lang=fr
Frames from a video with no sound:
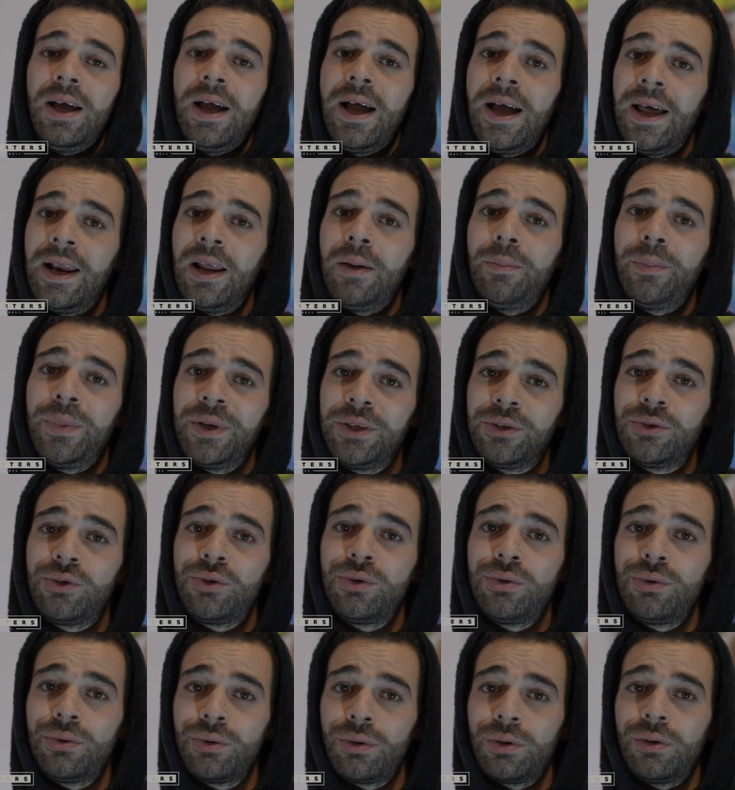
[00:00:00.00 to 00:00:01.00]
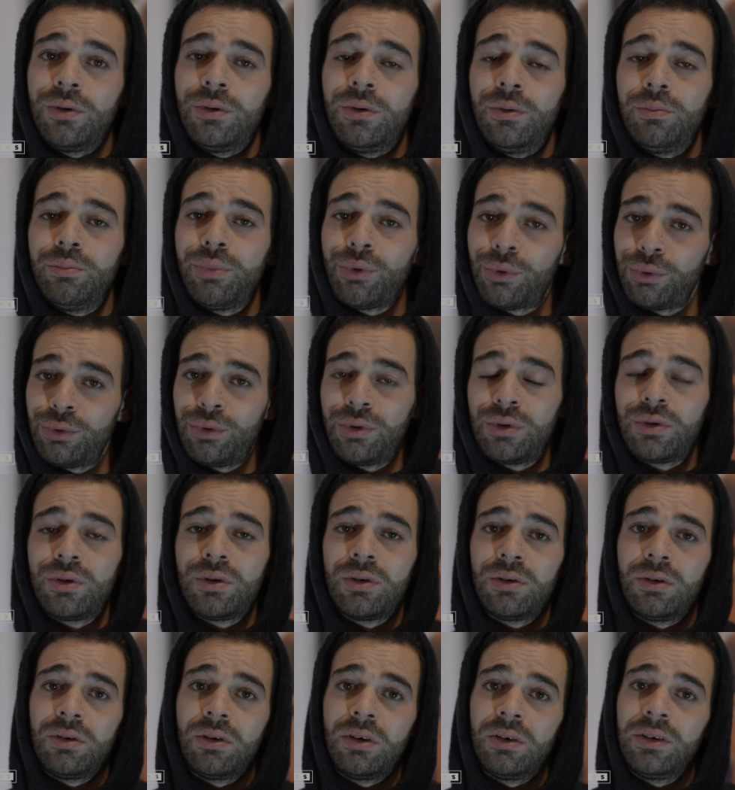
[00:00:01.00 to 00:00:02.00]
la peinture brute
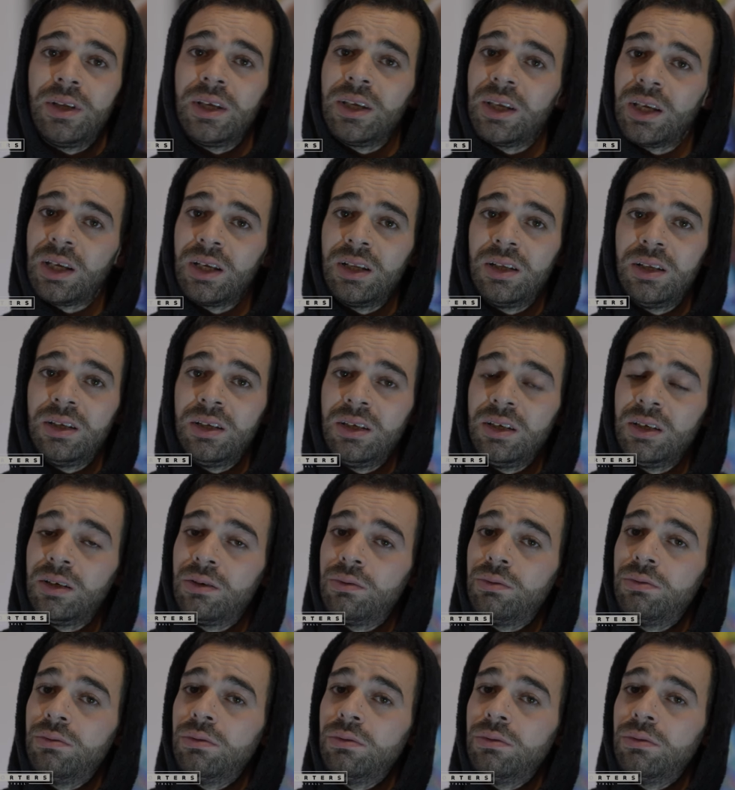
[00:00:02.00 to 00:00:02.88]
en acrylique